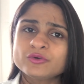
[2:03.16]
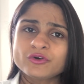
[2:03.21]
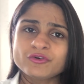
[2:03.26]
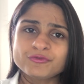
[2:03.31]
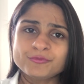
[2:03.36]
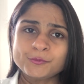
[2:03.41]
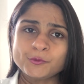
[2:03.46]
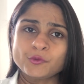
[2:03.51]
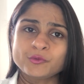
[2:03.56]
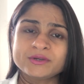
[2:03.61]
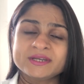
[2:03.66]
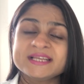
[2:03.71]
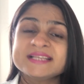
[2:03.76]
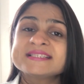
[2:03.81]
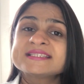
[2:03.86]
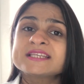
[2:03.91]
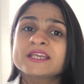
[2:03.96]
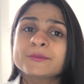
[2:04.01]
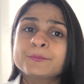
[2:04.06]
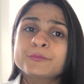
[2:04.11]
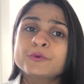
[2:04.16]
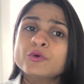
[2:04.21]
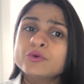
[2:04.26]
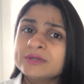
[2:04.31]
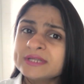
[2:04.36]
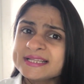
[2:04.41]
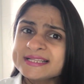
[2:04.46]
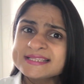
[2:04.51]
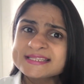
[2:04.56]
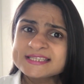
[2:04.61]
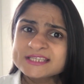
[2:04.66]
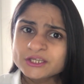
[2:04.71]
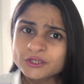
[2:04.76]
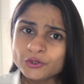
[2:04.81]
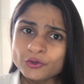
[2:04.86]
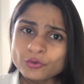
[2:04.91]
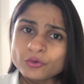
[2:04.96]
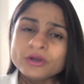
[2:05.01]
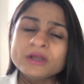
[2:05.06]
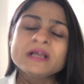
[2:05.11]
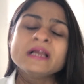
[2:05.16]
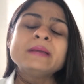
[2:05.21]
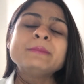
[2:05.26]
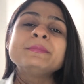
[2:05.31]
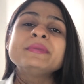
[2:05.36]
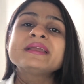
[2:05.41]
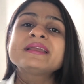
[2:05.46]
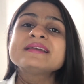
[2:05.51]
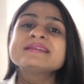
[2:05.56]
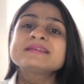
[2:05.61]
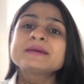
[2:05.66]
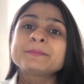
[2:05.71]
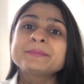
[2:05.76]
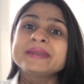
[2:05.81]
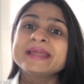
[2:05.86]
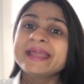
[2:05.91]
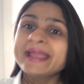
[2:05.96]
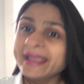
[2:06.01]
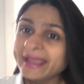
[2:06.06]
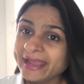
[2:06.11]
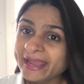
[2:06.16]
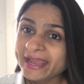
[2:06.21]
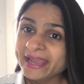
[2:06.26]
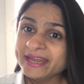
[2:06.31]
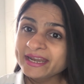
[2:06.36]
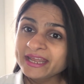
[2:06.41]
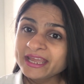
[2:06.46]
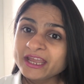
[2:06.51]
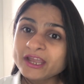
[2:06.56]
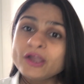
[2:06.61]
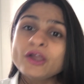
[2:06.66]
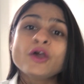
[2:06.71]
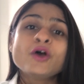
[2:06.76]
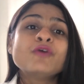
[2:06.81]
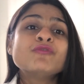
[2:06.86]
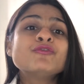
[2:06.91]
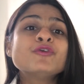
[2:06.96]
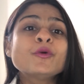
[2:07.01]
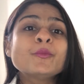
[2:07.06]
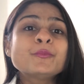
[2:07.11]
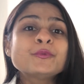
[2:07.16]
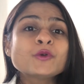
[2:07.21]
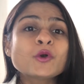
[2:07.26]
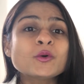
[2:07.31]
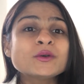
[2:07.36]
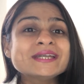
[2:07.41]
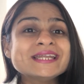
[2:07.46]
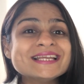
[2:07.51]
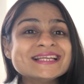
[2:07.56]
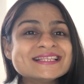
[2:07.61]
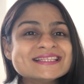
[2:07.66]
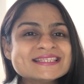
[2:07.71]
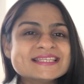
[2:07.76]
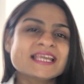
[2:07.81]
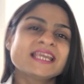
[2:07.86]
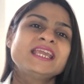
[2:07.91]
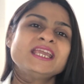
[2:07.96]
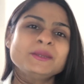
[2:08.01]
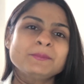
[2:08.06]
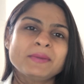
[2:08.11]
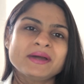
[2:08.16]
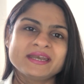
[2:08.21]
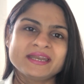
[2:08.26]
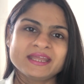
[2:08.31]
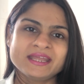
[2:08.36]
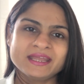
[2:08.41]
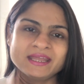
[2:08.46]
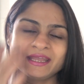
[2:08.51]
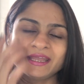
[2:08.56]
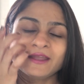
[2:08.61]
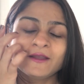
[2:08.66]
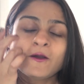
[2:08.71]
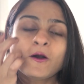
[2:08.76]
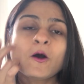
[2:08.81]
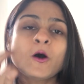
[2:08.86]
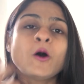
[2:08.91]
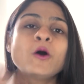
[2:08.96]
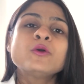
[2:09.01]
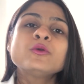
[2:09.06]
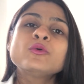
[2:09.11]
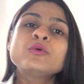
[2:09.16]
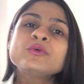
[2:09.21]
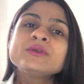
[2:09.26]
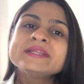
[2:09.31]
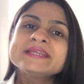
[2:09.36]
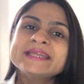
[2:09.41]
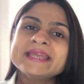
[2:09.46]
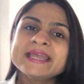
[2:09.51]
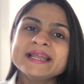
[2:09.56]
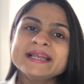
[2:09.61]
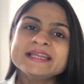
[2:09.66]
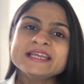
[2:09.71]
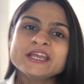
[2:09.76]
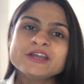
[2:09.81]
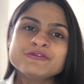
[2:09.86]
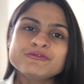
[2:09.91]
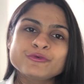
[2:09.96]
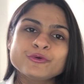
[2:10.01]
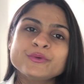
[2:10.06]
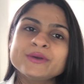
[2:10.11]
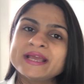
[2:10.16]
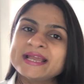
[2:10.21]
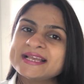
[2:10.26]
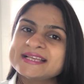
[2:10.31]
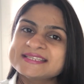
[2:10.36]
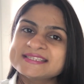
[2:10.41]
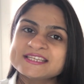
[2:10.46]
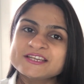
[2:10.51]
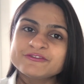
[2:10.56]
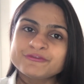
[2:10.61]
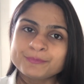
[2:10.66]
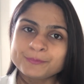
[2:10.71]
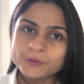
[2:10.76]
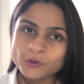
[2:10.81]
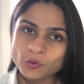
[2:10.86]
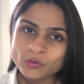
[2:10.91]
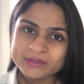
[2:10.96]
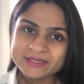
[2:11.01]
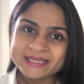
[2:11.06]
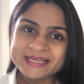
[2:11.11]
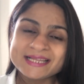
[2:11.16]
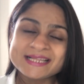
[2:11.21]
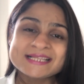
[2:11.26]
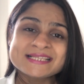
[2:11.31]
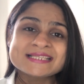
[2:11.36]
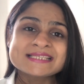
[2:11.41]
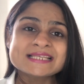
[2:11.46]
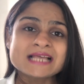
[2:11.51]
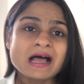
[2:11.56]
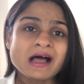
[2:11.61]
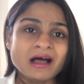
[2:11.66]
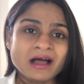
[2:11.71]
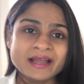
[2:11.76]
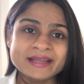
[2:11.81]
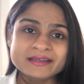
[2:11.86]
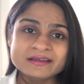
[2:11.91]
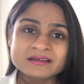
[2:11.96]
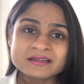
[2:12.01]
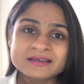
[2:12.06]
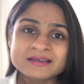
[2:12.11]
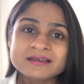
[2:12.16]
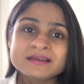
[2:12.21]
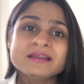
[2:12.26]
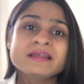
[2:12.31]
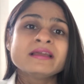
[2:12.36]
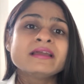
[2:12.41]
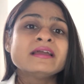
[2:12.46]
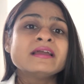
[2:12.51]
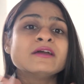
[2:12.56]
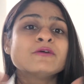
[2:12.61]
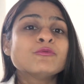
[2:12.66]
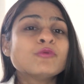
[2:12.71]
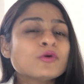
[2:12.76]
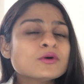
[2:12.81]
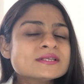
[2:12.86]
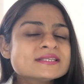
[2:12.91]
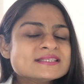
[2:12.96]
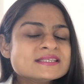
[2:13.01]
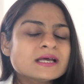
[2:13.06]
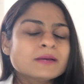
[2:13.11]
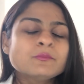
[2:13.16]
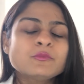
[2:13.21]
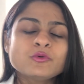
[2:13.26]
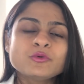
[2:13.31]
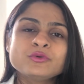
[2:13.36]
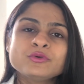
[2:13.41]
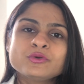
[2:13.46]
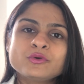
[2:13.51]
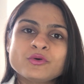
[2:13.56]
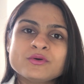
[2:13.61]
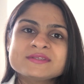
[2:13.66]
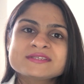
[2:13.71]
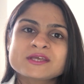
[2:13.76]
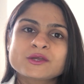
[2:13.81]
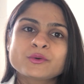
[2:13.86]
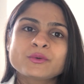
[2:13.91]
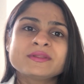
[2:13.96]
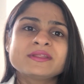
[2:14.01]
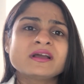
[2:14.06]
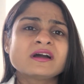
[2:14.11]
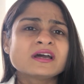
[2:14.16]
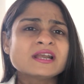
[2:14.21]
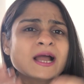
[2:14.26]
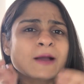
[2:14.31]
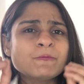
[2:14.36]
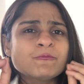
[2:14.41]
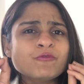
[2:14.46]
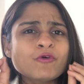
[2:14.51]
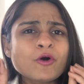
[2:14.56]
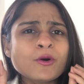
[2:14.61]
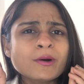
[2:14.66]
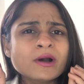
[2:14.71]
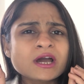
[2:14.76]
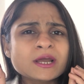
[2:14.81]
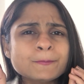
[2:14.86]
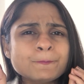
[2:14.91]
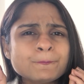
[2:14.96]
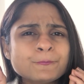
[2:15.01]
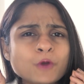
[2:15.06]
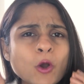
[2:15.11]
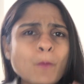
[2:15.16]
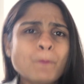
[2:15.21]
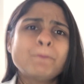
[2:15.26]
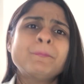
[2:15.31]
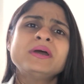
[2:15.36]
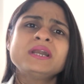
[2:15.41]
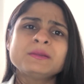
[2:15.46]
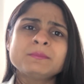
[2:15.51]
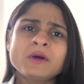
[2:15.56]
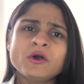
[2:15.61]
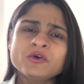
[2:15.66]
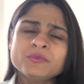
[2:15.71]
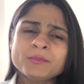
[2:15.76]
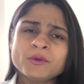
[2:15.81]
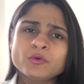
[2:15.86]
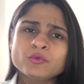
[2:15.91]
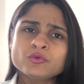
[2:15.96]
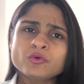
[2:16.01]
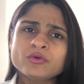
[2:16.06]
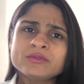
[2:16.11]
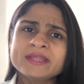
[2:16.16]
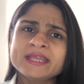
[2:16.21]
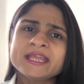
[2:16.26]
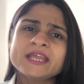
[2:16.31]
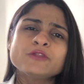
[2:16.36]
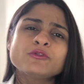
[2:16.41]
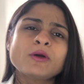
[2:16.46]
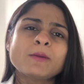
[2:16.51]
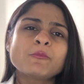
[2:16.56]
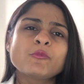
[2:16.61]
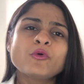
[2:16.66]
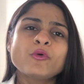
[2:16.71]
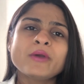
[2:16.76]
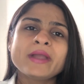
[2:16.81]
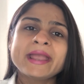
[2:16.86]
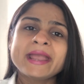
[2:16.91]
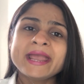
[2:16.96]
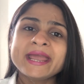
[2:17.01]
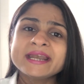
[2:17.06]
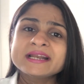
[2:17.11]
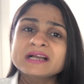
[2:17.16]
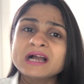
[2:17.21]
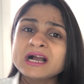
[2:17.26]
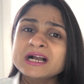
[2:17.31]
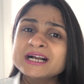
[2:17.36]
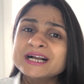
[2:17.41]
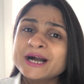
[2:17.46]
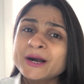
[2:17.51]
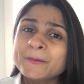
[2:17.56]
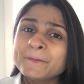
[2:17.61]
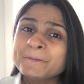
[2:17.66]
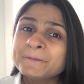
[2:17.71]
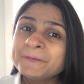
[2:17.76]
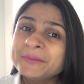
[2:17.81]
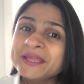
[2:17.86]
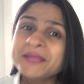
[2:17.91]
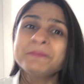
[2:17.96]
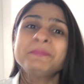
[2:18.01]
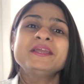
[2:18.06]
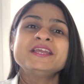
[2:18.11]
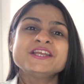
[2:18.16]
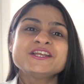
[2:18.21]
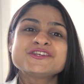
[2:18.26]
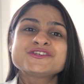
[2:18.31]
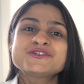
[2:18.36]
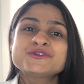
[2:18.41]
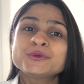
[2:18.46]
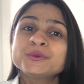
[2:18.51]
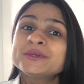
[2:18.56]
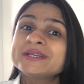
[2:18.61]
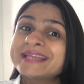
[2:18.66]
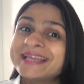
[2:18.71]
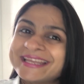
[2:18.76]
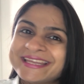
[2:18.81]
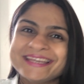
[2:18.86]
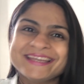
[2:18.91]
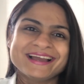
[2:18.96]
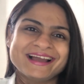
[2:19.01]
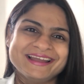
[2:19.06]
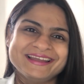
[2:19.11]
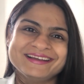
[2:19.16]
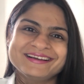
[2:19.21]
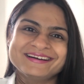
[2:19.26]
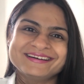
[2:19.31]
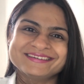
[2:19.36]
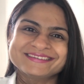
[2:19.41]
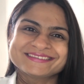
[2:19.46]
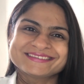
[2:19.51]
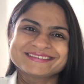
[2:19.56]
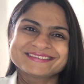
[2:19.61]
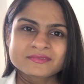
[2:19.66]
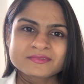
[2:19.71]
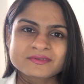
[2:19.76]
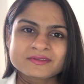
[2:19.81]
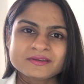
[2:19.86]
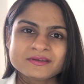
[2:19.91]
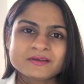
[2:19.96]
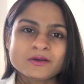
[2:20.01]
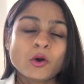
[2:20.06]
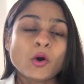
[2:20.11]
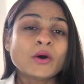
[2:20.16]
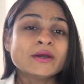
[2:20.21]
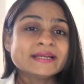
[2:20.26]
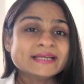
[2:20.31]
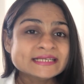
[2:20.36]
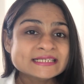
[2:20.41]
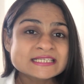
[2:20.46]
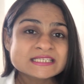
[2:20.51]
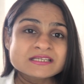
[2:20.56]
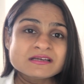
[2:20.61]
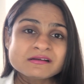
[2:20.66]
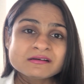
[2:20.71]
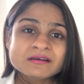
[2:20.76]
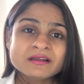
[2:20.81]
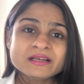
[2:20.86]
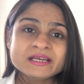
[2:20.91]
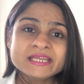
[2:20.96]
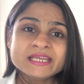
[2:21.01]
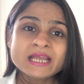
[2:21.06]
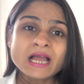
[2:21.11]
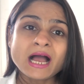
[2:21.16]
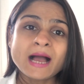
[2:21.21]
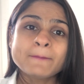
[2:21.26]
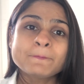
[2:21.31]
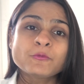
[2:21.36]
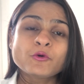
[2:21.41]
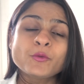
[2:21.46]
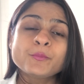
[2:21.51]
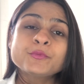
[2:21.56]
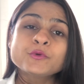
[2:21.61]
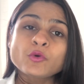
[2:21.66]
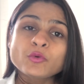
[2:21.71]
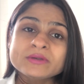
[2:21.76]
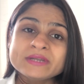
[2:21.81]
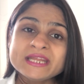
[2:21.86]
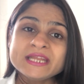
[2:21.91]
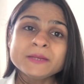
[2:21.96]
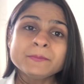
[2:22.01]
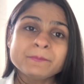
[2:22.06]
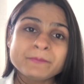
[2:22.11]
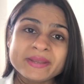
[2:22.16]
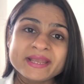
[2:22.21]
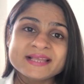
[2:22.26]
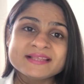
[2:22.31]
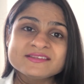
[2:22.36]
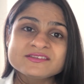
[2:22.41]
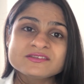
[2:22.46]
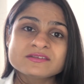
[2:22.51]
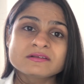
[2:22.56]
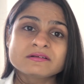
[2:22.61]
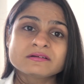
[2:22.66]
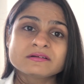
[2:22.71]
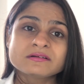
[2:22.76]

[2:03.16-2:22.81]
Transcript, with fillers: ऑफ प्रोटीन है प्रोटीन्स क्यों बिकॉज अपने हेयर है वो प्रोटीन से ही बने हैं और उनके लिए फूड है सिर्फ प्रोटीन्स आयन वो सब उनको ज़रूरत है अगर आप वो अगर प्रॉपर अमाउंट में उनको देंगे तो आपको हेयर का कभी भी इश्यू नहीं आएगा और इंटरनली आपको प्रोटीन बेस्ड